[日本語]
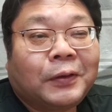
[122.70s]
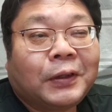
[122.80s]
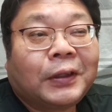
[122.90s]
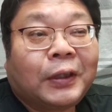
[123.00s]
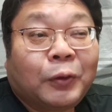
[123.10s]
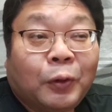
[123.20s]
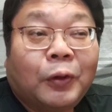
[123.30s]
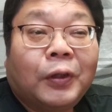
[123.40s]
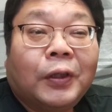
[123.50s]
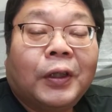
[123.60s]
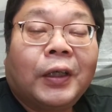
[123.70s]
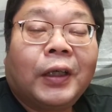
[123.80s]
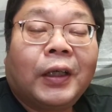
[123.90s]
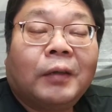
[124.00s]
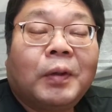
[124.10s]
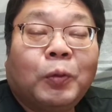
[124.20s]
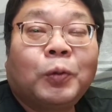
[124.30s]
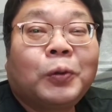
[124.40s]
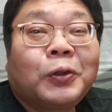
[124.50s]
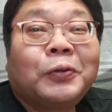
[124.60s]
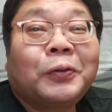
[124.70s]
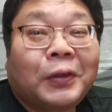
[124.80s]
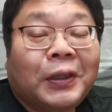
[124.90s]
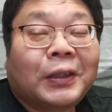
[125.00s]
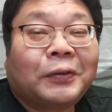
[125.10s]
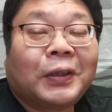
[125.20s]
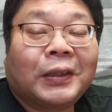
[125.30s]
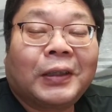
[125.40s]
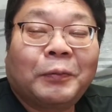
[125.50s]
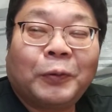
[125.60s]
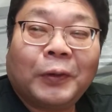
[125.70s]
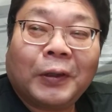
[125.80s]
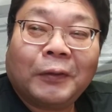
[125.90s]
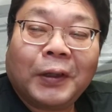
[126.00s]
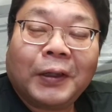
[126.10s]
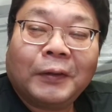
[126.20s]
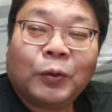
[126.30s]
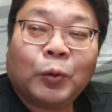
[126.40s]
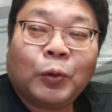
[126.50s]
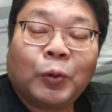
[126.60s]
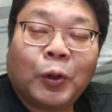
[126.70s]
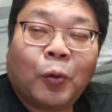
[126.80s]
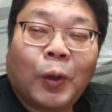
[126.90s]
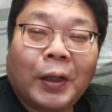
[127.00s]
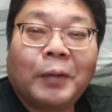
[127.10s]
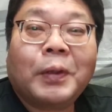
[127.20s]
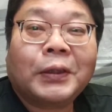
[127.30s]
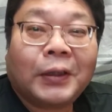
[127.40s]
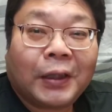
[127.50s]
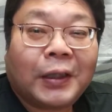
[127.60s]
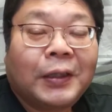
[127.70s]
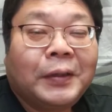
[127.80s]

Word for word: るんですけどもともと中古では、ね、安く買ったもんなので早々に壊れてまして